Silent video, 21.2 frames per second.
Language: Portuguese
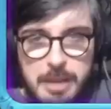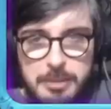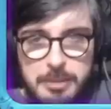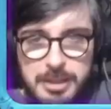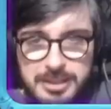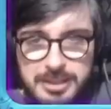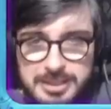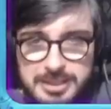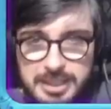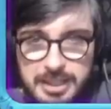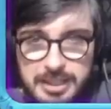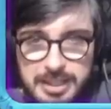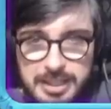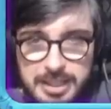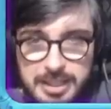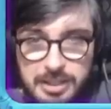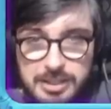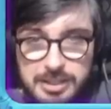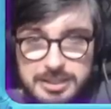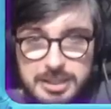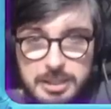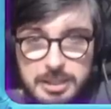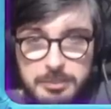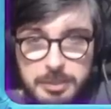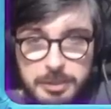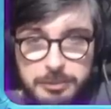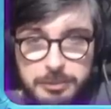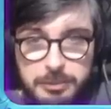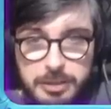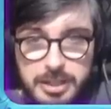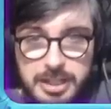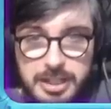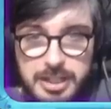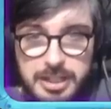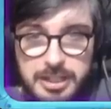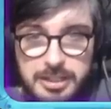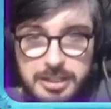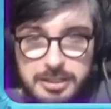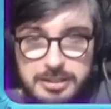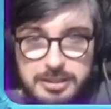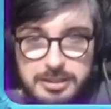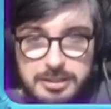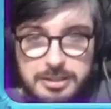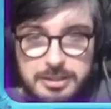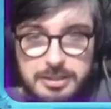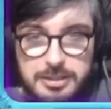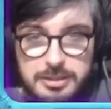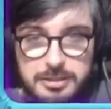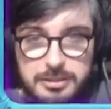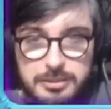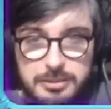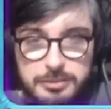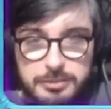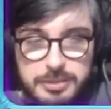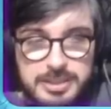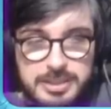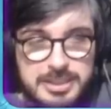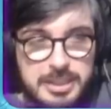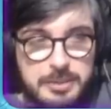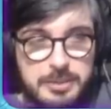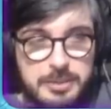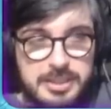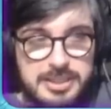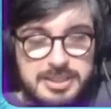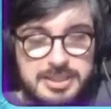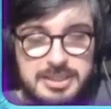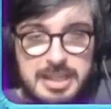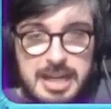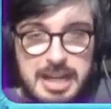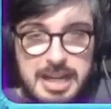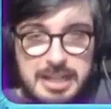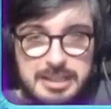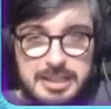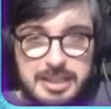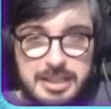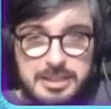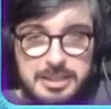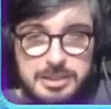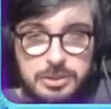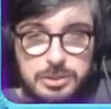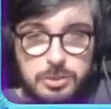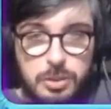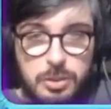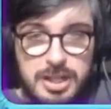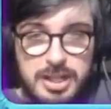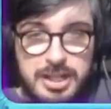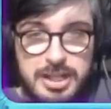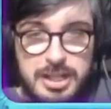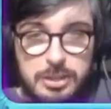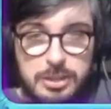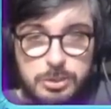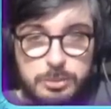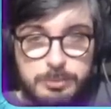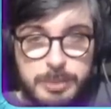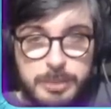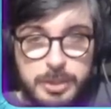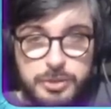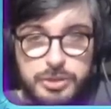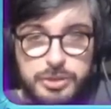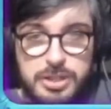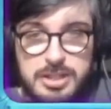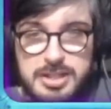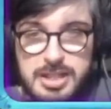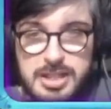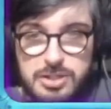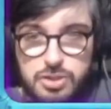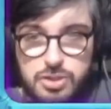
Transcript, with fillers: É meio estranho, né? Que a nossa irmã foi... Foi sequestrada e se tu olha a cara do banjo, ele tá